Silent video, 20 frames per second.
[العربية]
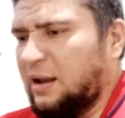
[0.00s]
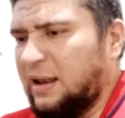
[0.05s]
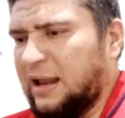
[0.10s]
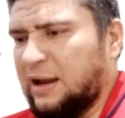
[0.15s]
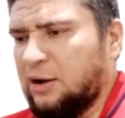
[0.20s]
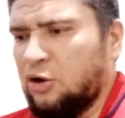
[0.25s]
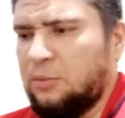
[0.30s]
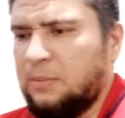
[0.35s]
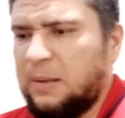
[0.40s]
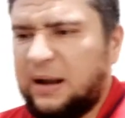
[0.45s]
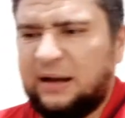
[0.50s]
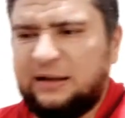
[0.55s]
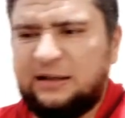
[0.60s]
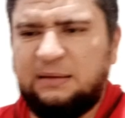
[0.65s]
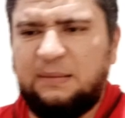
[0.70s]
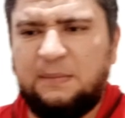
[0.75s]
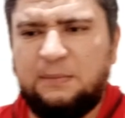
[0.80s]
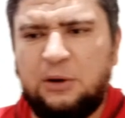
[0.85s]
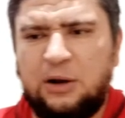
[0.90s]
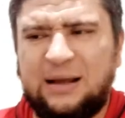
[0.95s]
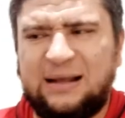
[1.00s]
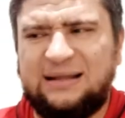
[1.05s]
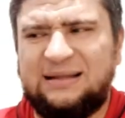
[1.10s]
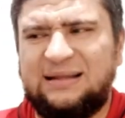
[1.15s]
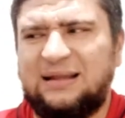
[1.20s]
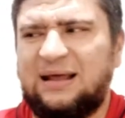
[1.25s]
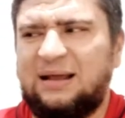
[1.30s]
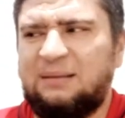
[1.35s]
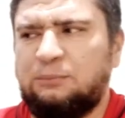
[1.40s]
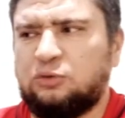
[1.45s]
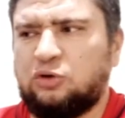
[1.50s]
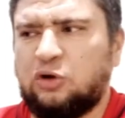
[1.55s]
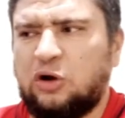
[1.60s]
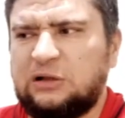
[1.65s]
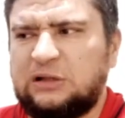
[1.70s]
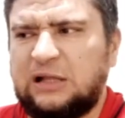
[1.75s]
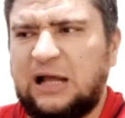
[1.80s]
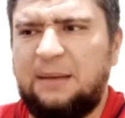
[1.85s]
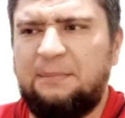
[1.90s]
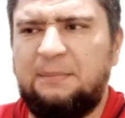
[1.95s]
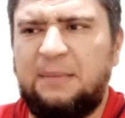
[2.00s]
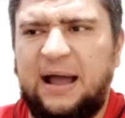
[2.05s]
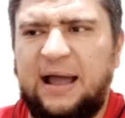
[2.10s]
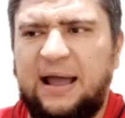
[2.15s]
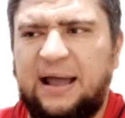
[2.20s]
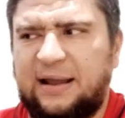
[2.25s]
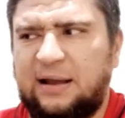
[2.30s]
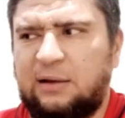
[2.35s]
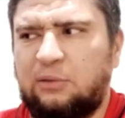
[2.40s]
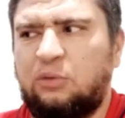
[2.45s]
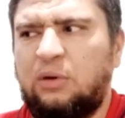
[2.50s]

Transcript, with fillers: لان هما كان دايما بيقول لك ان البطولات اهم حاجه